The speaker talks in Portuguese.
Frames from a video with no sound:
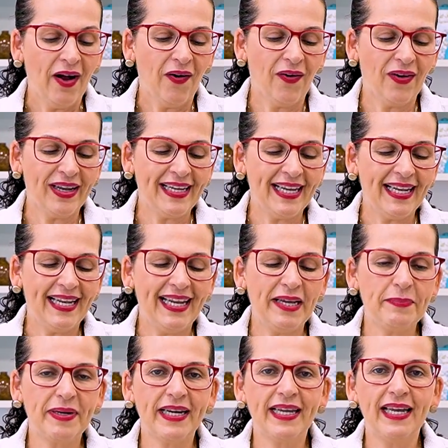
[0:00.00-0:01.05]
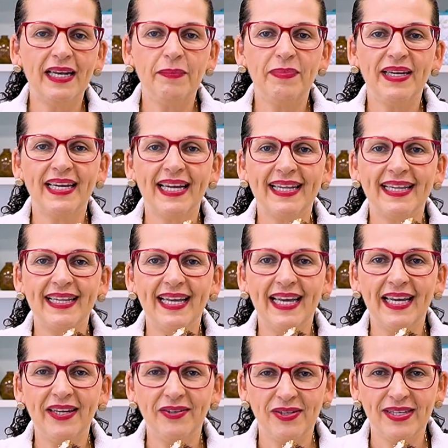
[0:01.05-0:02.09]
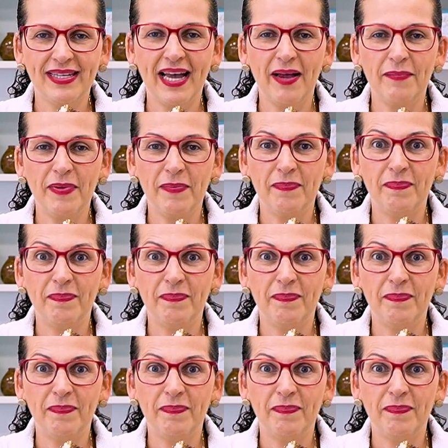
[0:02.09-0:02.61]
Olha, lembra aquele brigadeiro, sabe?